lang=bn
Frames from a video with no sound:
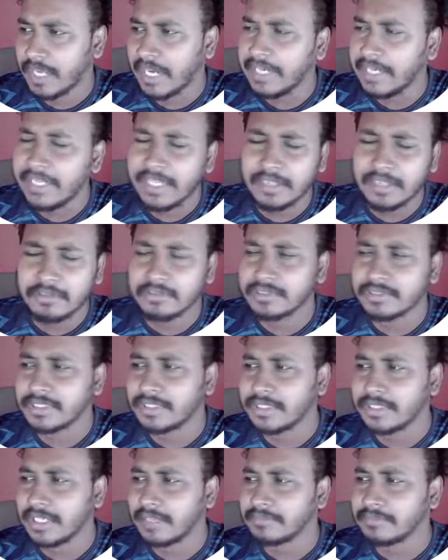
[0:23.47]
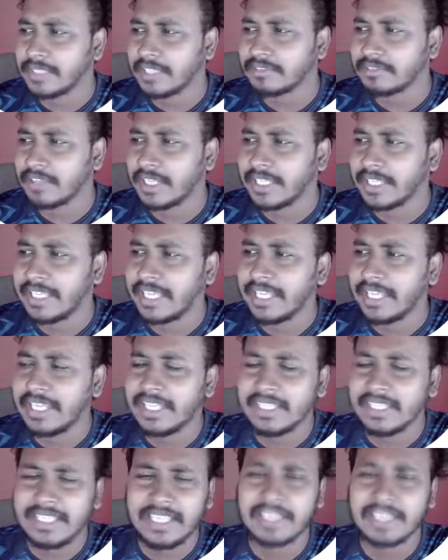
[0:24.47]
আইডিয়া খুঁজতেছিলাম যে আসলে ঘি
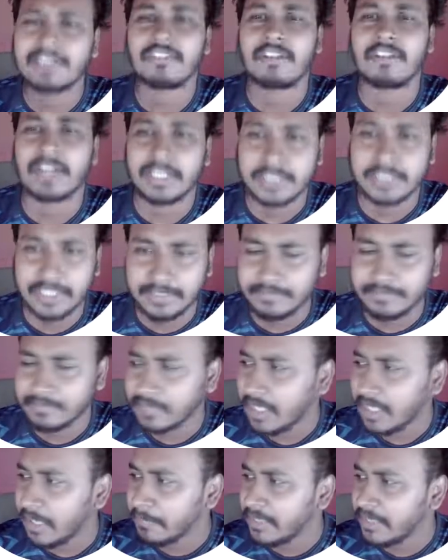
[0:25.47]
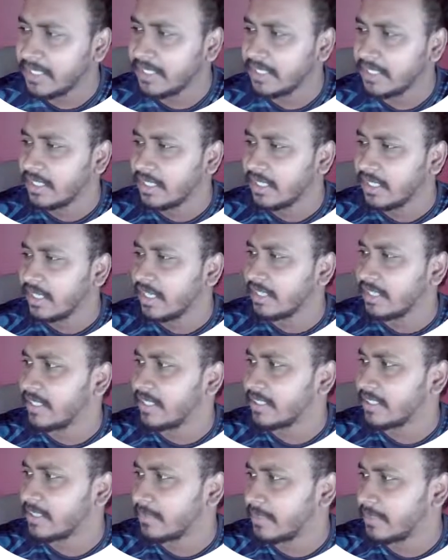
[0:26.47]
নিয়ে কী করা যায় আমি
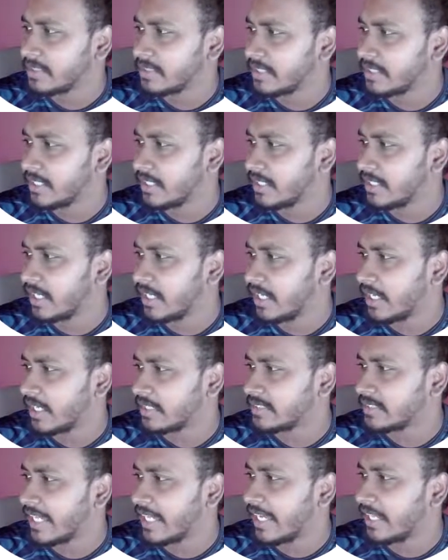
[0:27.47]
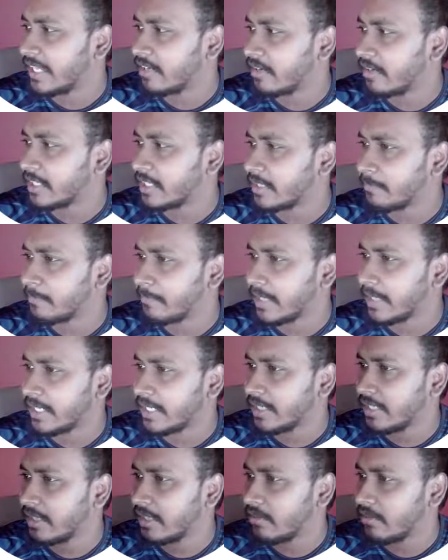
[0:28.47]
দেখতে পাচ্ছেন চায়েরও একটা
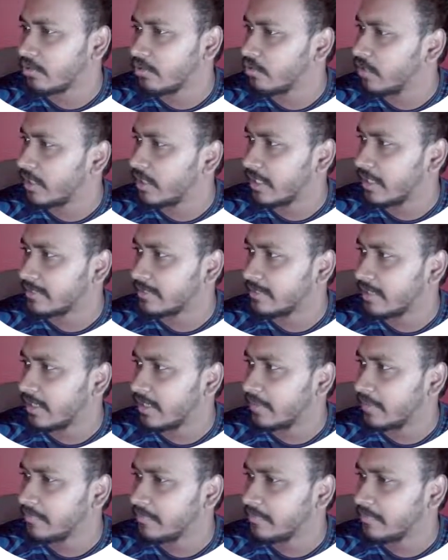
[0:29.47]
প্যাকেট ডাউনলোড করে রাখছিলাম